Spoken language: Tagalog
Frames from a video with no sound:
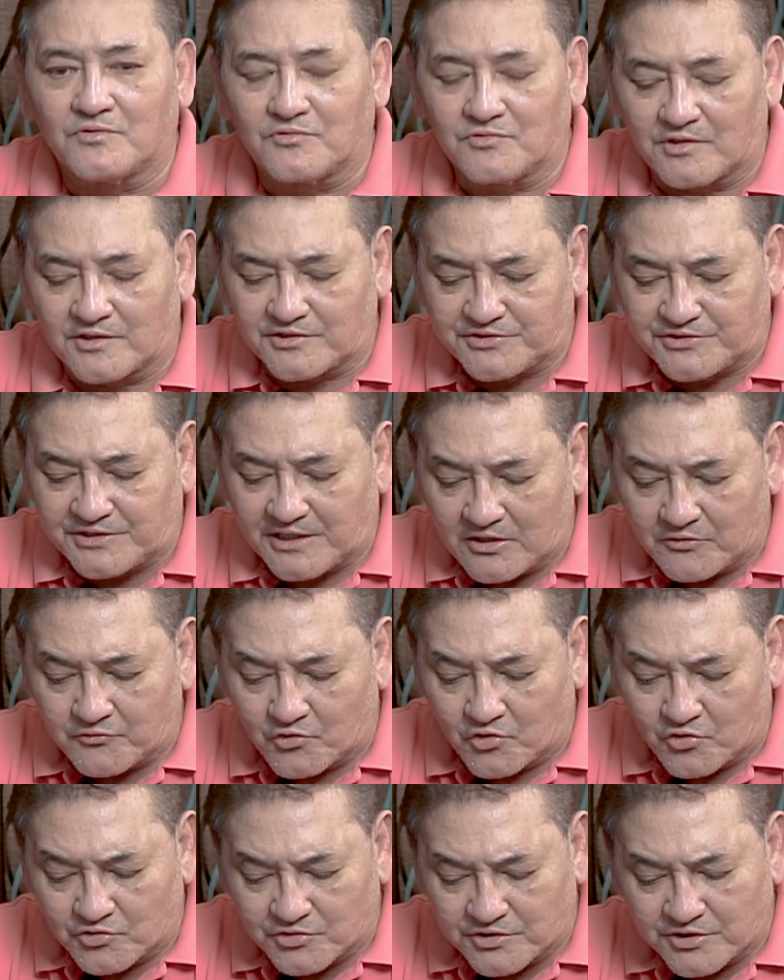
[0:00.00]
nag-stay
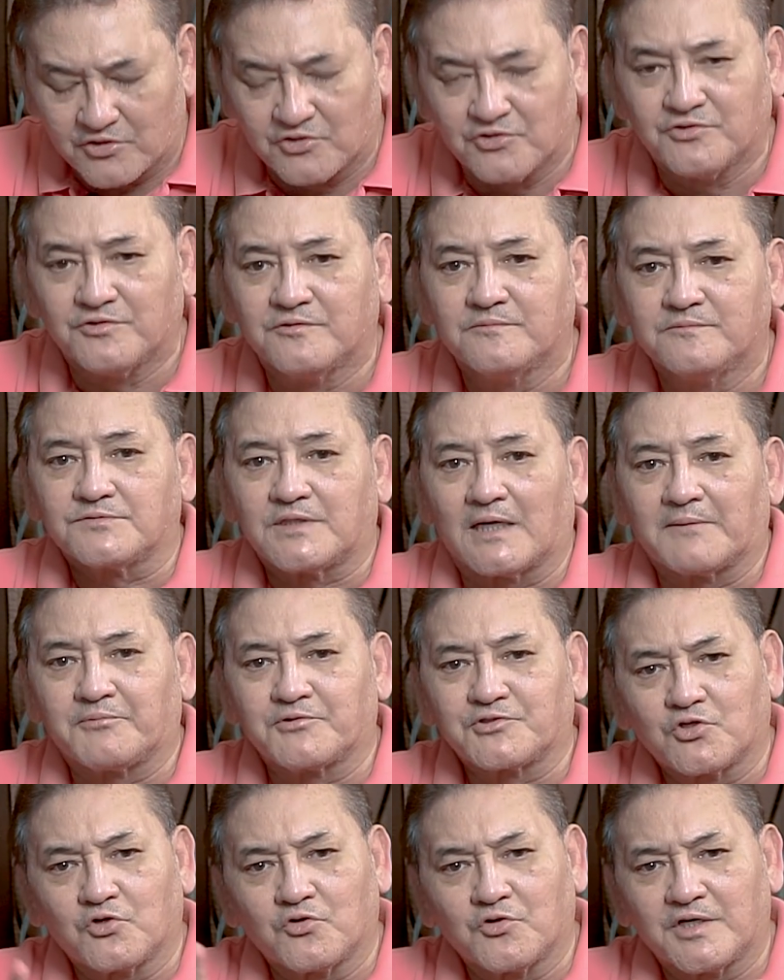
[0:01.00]
po ako doon.
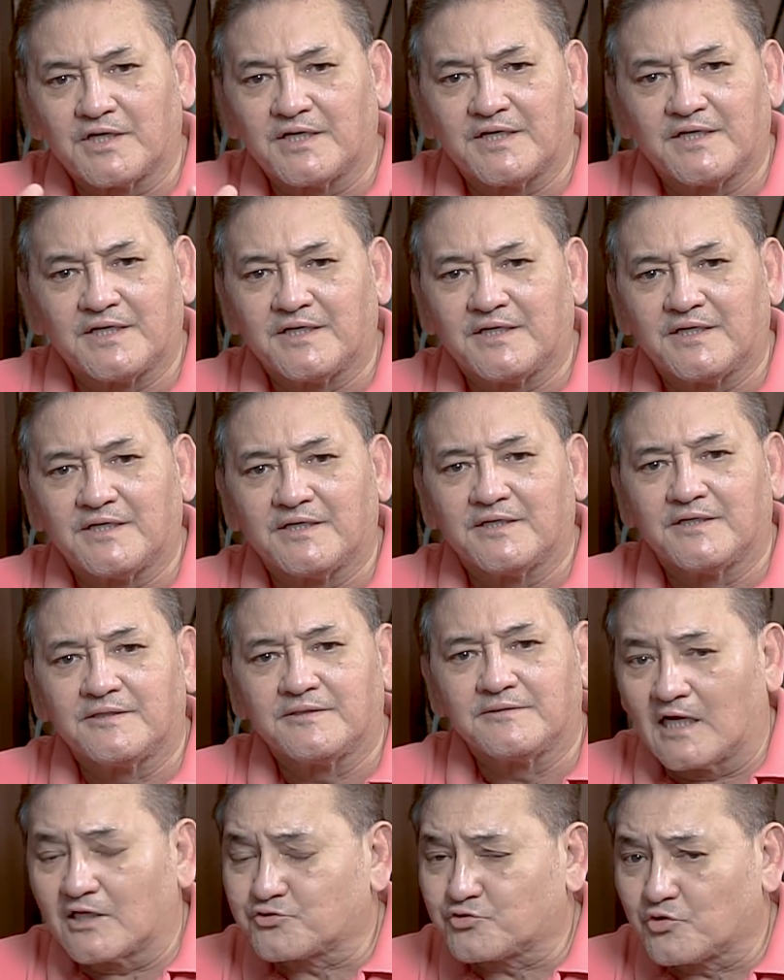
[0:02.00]
Tapos so, eh,
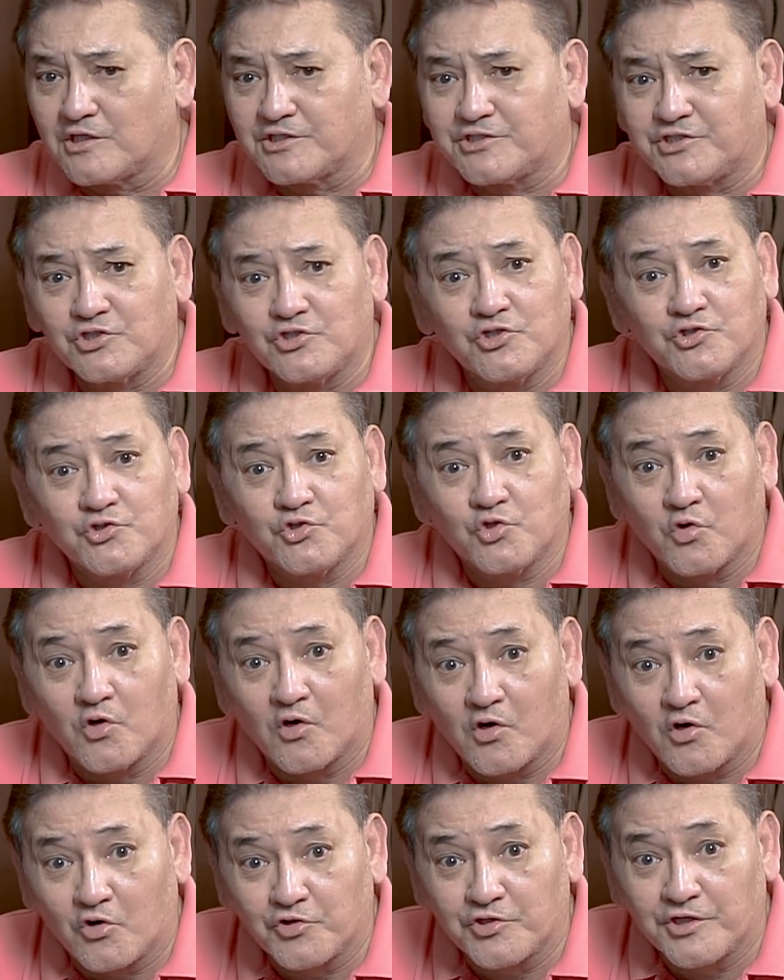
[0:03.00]
actually sinundo
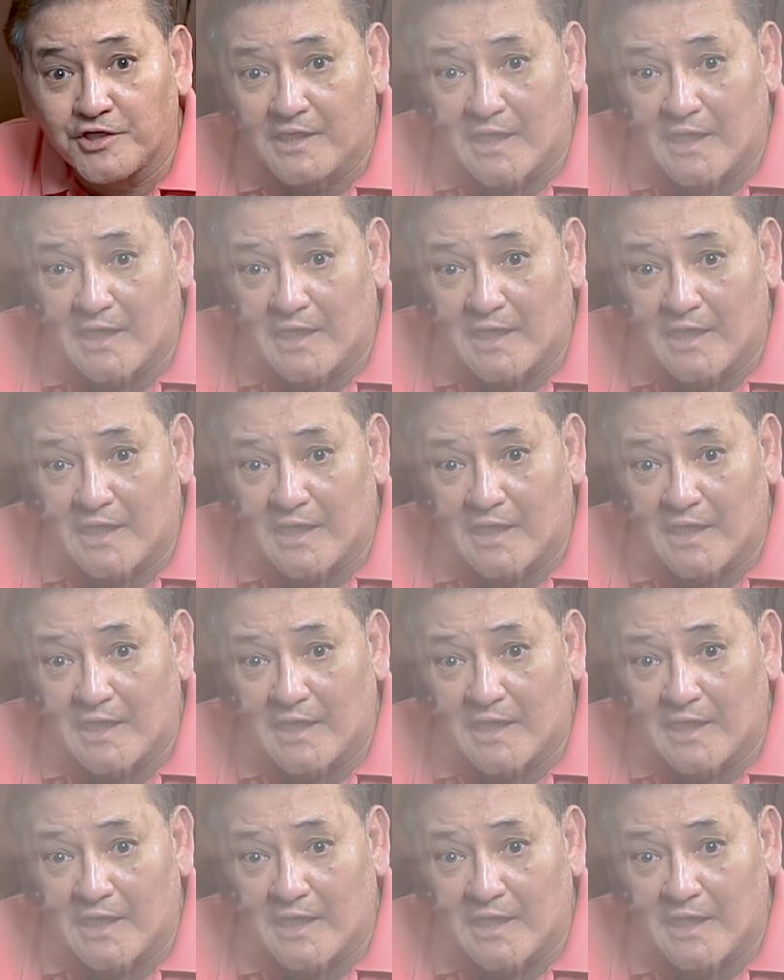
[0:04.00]
ako ni